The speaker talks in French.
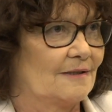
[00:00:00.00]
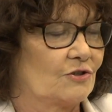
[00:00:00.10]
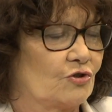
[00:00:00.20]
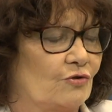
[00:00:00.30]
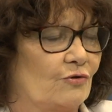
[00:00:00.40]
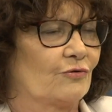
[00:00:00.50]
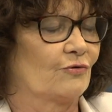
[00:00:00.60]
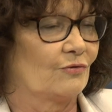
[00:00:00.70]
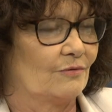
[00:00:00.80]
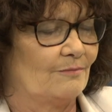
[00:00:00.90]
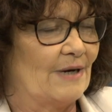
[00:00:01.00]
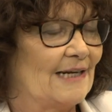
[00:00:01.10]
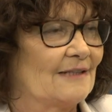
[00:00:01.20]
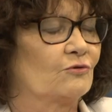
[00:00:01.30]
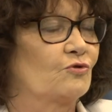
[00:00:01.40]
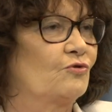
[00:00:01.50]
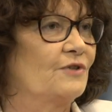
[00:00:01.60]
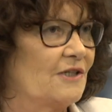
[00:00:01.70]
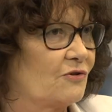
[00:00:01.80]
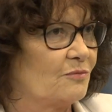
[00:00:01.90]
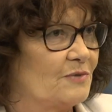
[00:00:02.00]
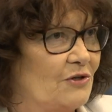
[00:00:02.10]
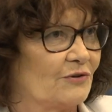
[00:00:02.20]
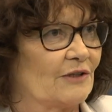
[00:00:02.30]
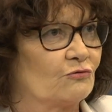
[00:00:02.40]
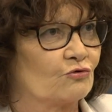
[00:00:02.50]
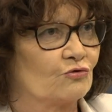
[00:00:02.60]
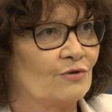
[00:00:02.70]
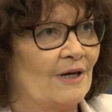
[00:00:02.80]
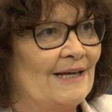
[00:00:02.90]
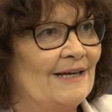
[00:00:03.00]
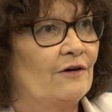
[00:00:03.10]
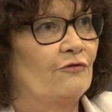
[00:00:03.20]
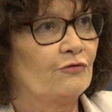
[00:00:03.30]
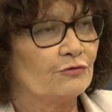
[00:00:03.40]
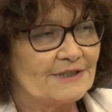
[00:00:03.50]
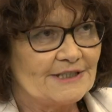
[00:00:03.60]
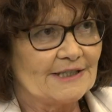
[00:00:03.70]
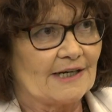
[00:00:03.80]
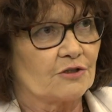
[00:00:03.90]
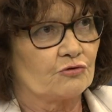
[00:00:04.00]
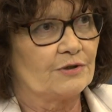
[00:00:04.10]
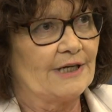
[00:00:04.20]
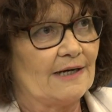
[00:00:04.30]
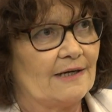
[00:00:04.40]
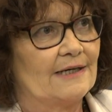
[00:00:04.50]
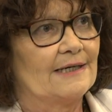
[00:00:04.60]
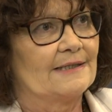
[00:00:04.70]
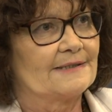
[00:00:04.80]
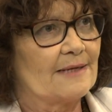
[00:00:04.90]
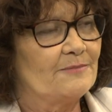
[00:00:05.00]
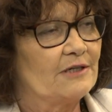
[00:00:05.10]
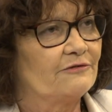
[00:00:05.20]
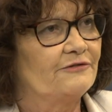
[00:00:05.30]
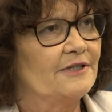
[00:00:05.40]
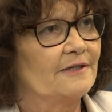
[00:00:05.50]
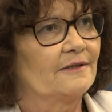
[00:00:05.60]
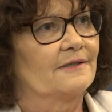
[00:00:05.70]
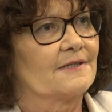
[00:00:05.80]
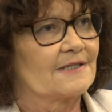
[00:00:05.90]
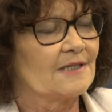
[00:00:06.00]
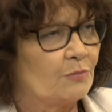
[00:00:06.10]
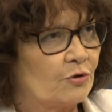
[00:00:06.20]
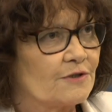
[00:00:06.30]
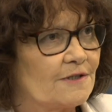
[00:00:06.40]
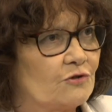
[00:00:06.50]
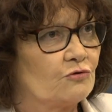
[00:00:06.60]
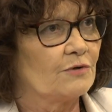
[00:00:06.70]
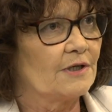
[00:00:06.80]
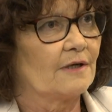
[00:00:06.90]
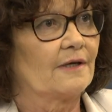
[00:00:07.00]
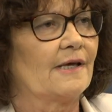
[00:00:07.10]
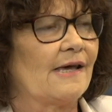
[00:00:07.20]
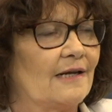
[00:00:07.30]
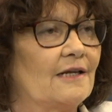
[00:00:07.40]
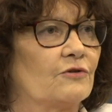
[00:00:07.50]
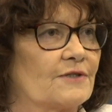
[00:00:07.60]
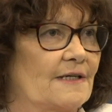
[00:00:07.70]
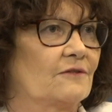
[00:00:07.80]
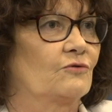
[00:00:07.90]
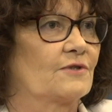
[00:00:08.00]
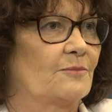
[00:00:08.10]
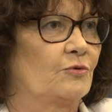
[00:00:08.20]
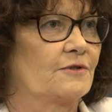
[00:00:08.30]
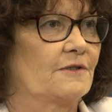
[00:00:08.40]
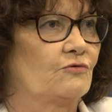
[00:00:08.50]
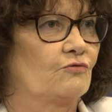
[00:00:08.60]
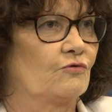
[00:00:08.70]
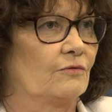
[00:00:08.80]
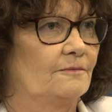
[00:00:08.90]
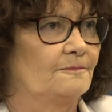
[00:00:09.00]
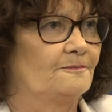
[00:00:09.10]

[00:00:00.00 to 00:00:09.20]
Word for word: gens euh, mal intentionnés, comme il y en a toujours, vont dire à Judas, ta belle-fille s'est prostituée et elle est enceinte de sa prostitution.